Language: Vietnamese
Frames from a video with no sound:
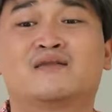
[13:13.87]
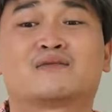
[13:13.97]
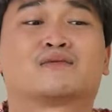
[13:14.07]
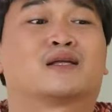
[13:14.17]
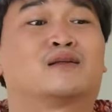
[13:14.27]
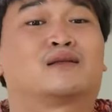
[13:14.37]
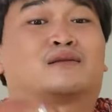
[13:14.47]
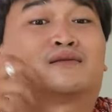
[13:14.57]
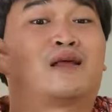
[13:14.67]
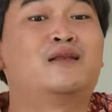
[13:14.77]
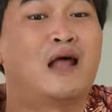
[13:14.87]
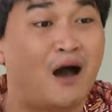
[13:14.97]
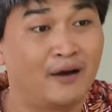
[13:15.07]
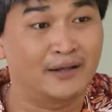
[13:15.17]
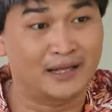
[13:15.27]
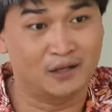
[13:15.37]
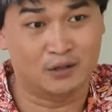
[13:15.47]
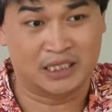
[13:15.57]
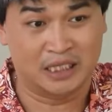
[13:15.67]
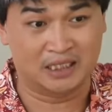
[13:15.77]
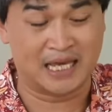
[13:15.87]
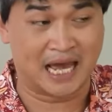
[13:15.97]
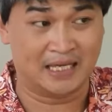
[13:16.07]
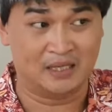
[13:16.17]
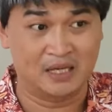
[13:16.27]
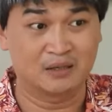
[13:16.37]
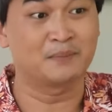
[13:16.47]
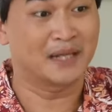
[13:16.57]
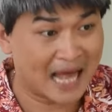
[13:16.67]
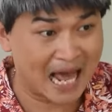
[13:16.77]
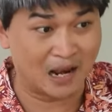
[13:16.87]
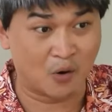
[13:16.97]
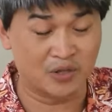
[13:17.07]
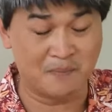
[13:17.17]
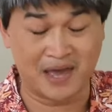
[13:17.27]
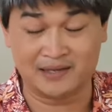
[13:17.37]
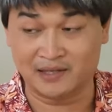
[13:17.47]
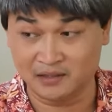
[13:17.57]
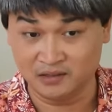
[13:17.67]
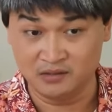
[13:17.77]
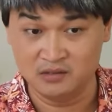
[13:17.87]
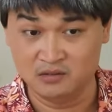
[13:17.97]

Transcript: cho cái tinh thần người ta được giật dậy nó mới tha lỗi cho mày chứ